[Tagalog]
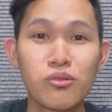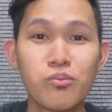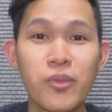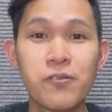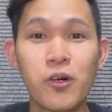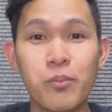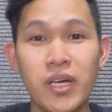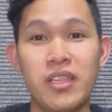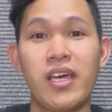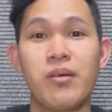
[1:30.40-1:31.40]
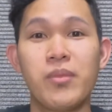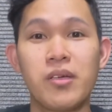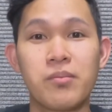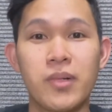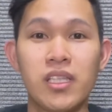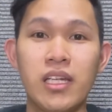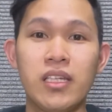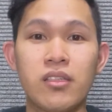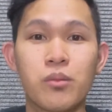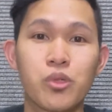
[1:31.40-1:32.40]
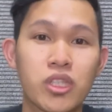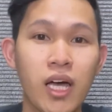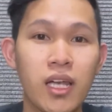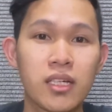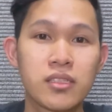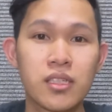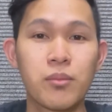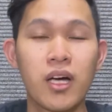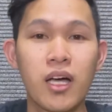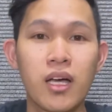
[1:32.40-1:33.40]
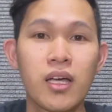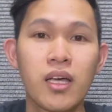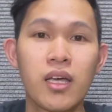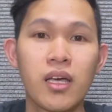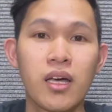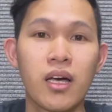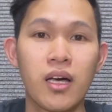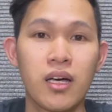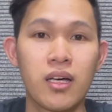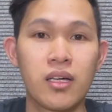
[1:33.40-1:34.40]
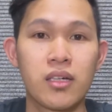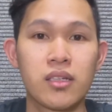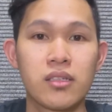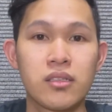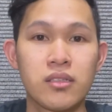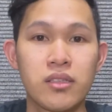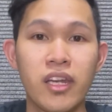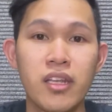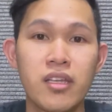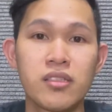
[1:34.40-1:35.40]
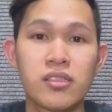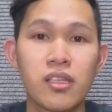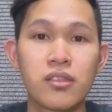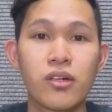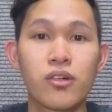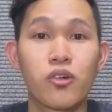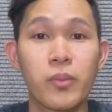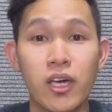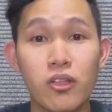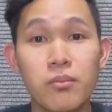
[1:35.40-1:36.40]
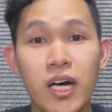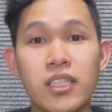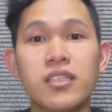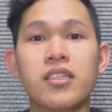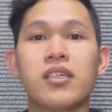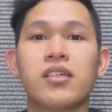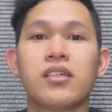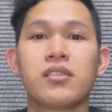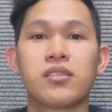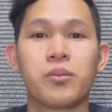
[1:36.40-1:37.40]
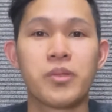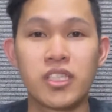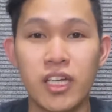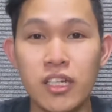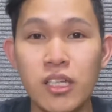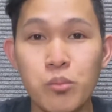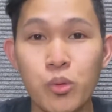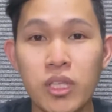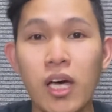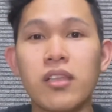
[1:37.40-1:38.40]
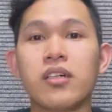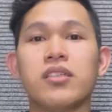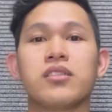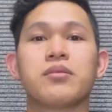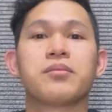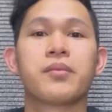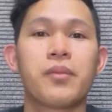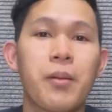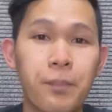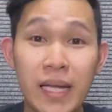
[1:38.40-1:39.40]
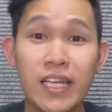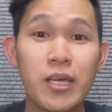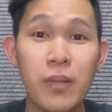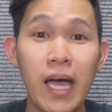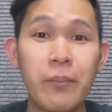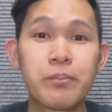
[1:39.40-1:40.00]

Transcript: before pandemic, madali ito punta lang sa mga uh, training center kung meron man. So physically, punta ka doon. Panlima,